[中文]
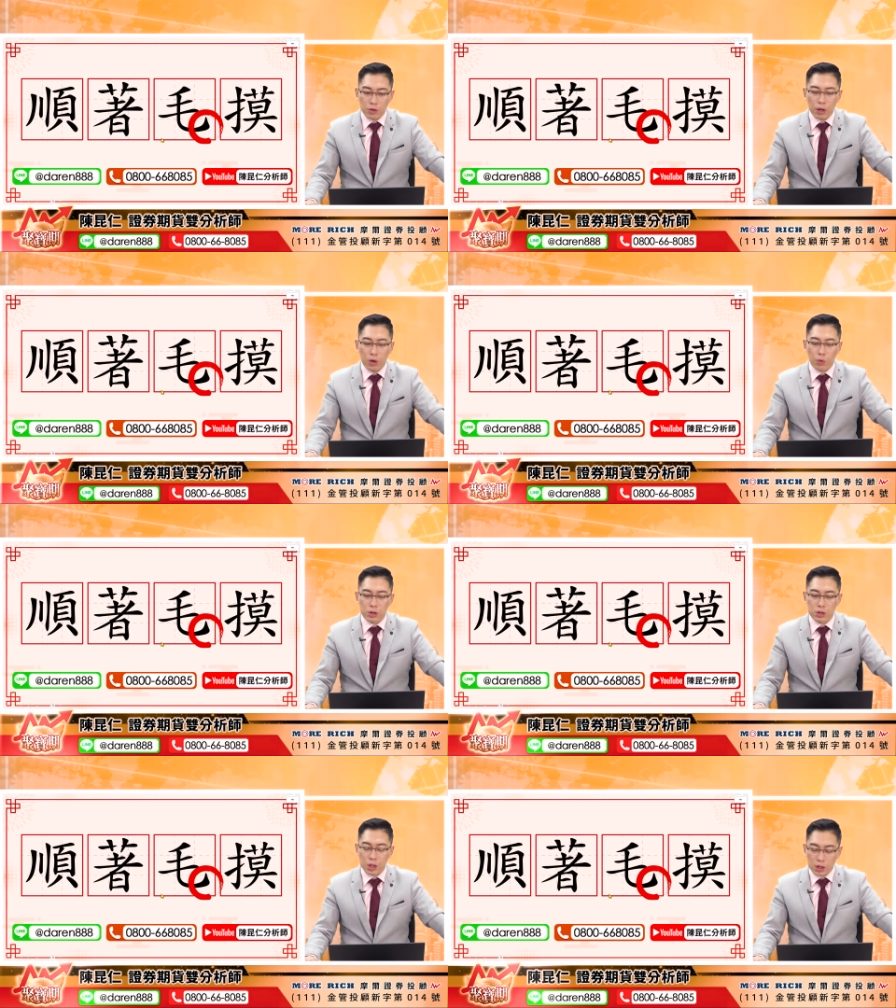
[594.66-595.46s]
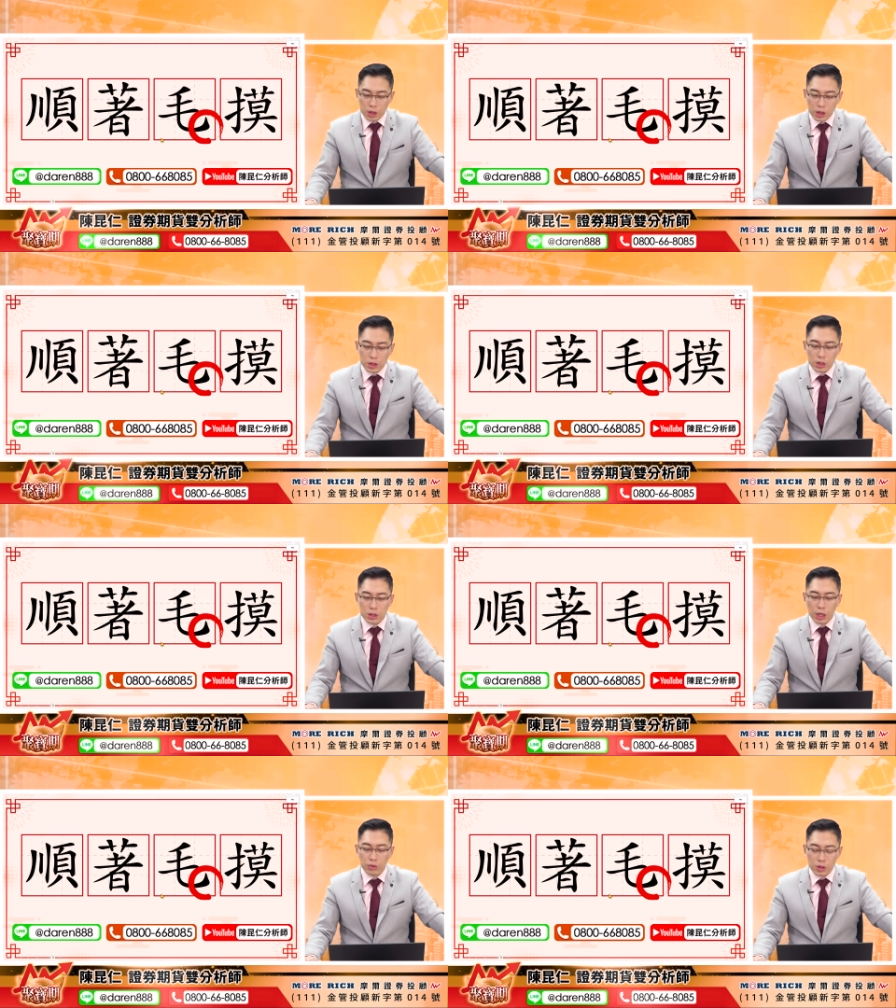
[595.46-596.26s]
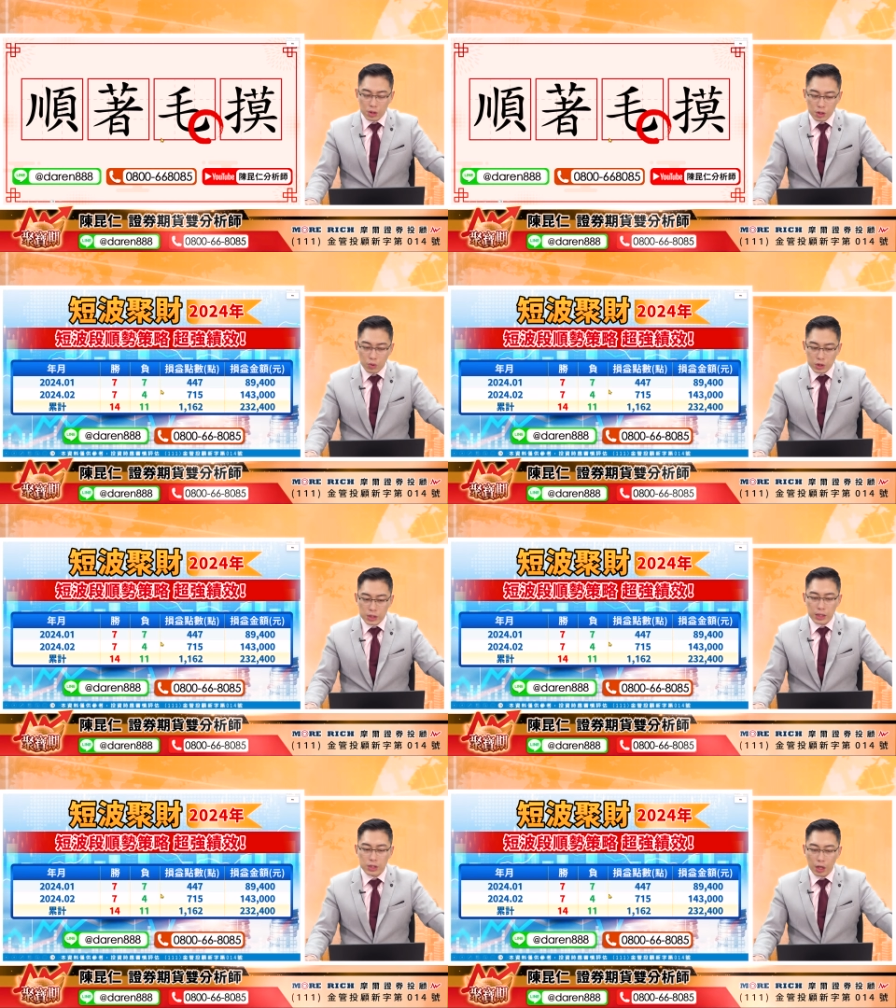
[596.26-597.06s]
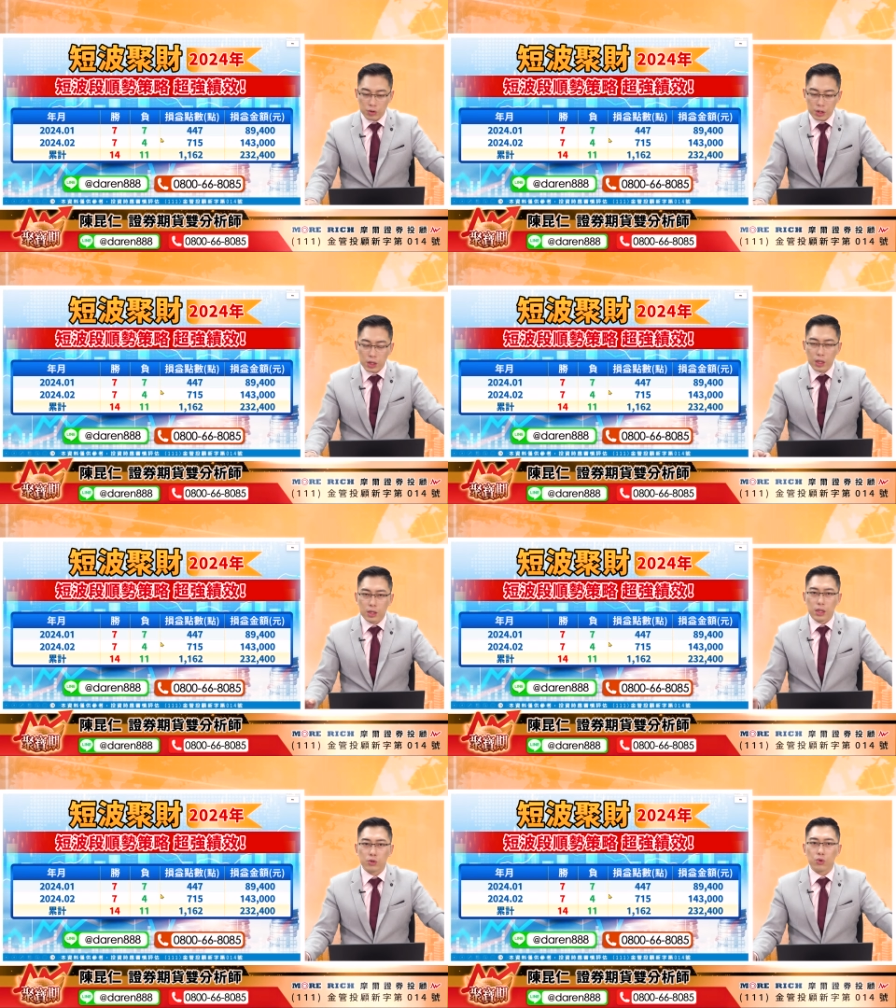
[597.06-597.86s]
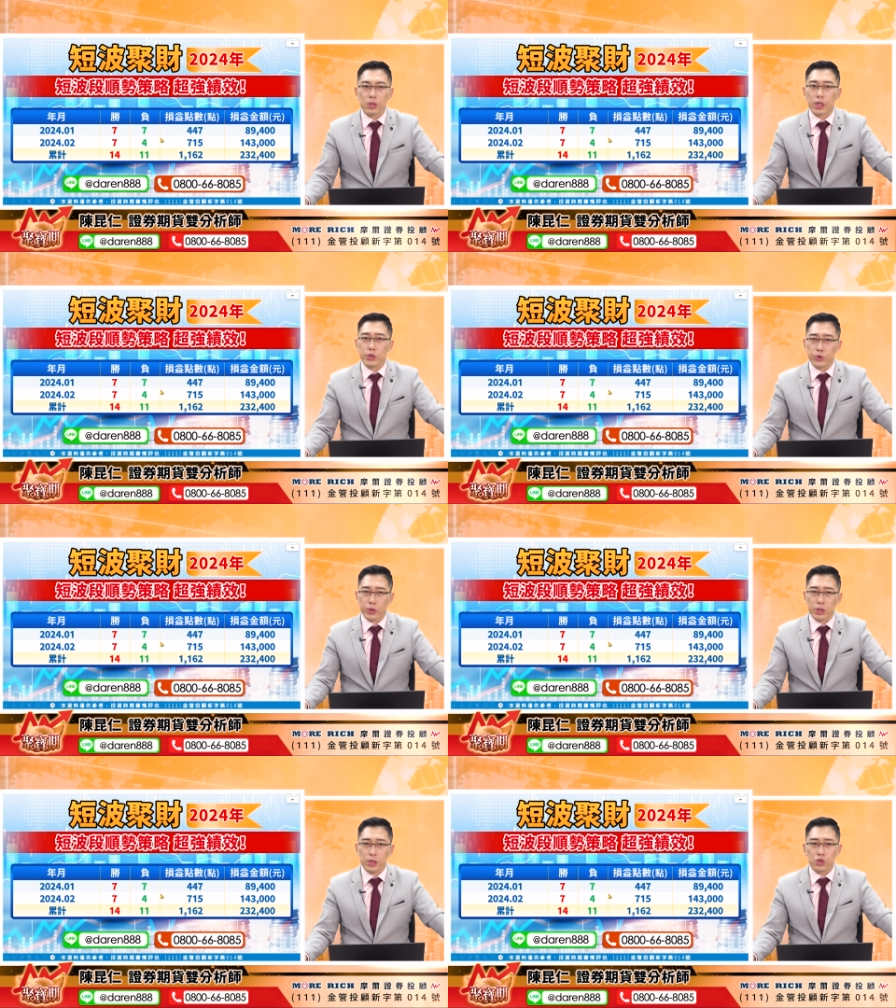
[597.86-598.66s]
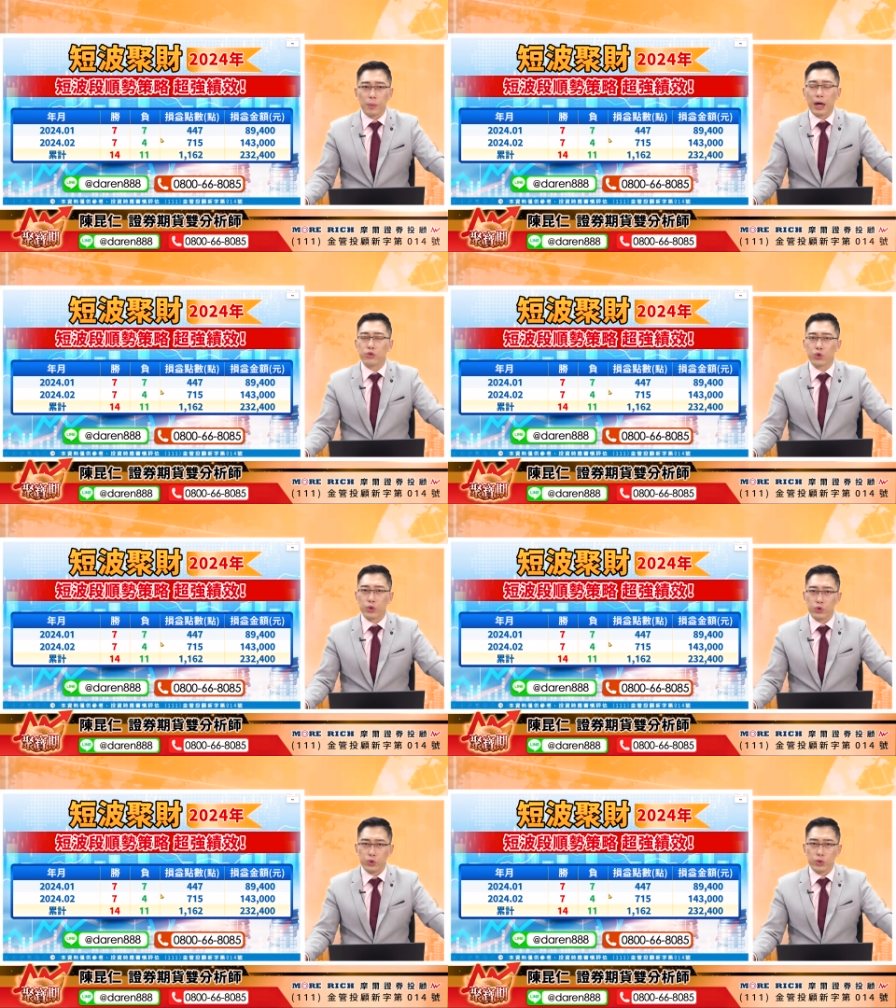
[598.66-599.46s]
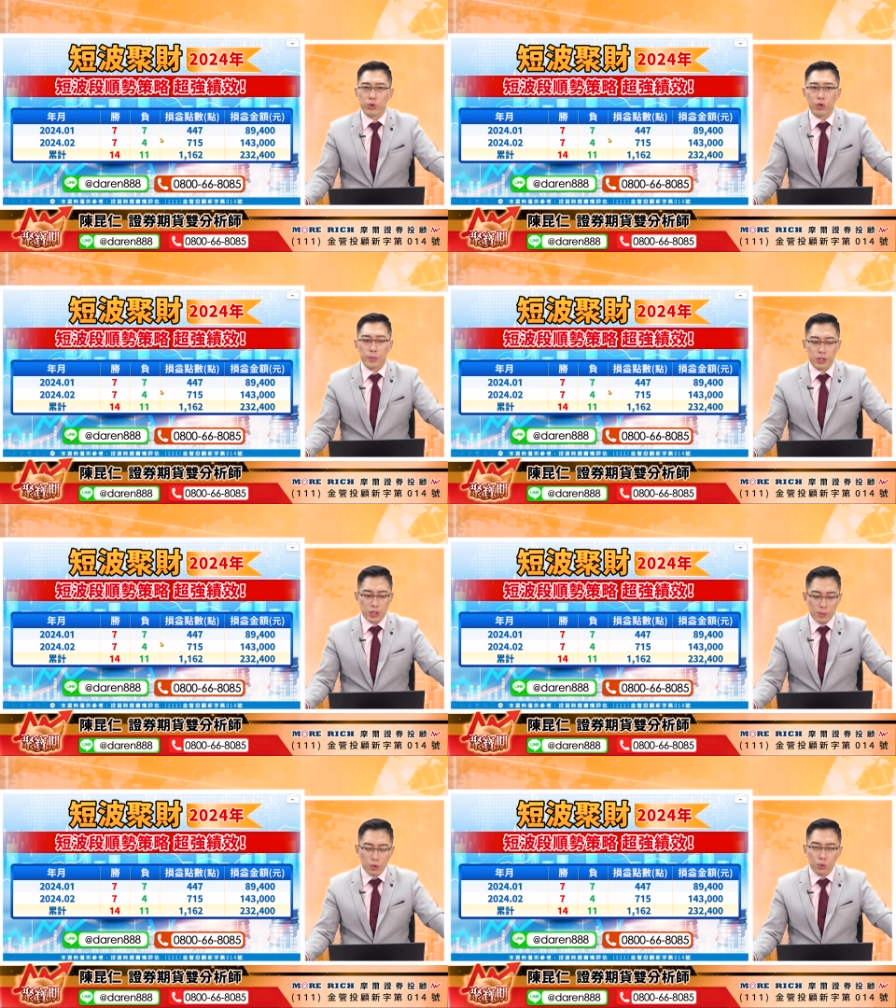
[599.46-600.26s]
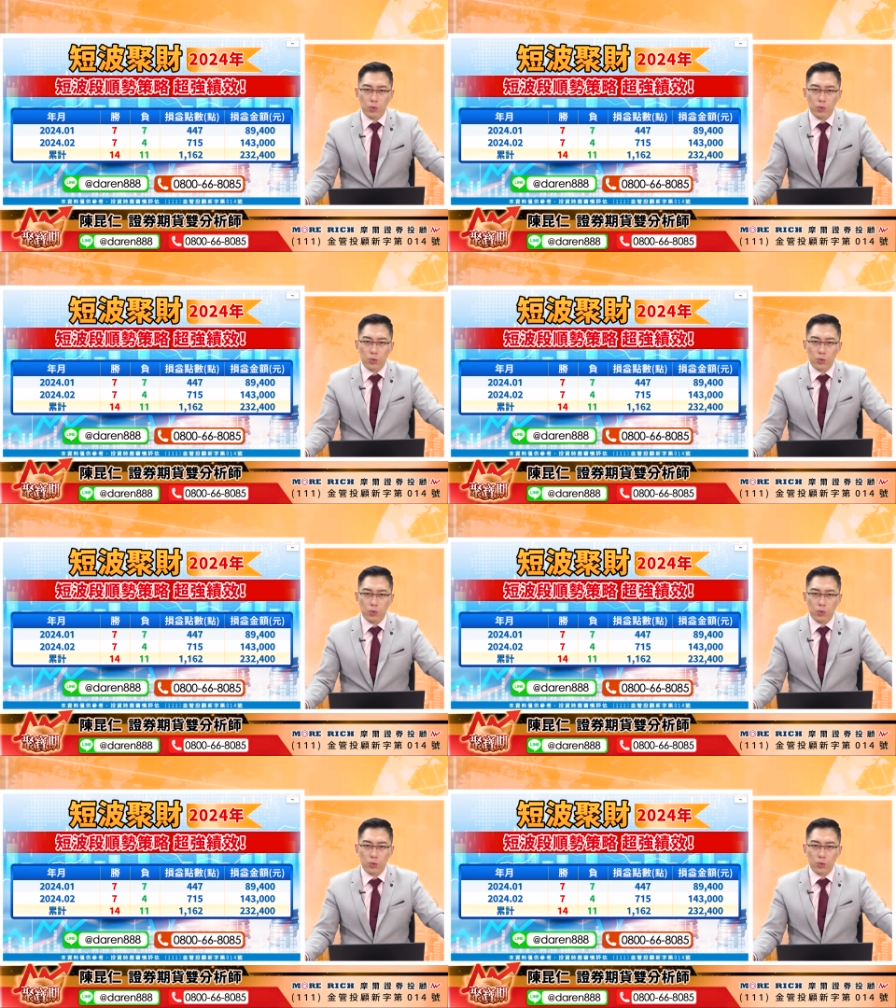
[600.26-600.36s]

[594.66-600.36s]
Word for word: 的话，我能可以的教你的，我尽量教你。那如果你可以学的，你就把它学回去，因为我们的节目 y